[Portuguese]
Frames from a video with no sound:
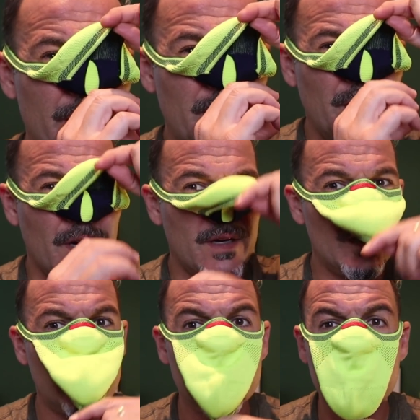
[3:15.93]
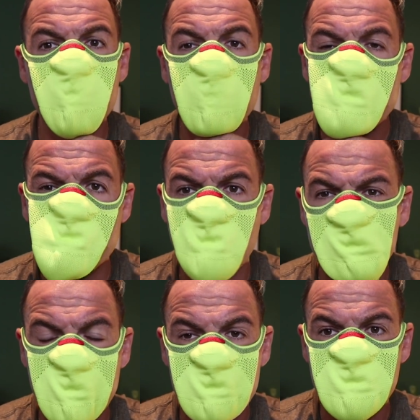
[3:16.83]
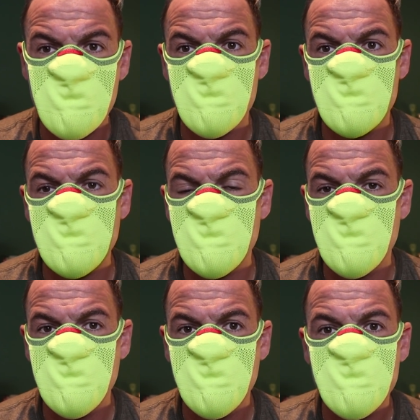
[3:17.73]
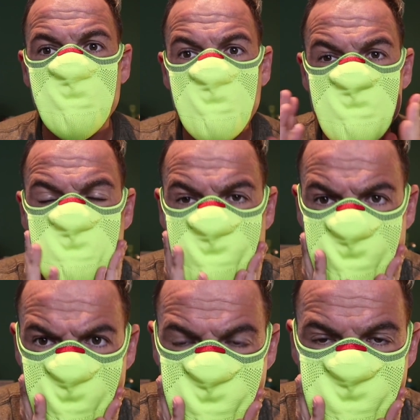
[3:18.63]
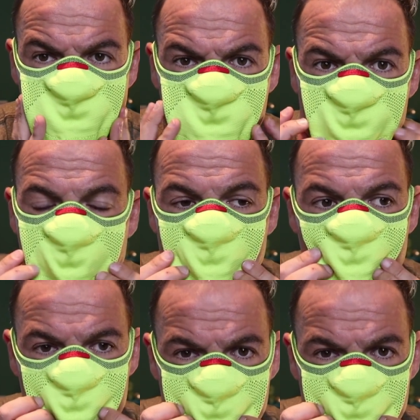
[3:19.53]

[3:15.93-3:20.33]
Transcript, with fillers: água aqui, ó, e põe de volta, tá? E ela se adequa certamente ao,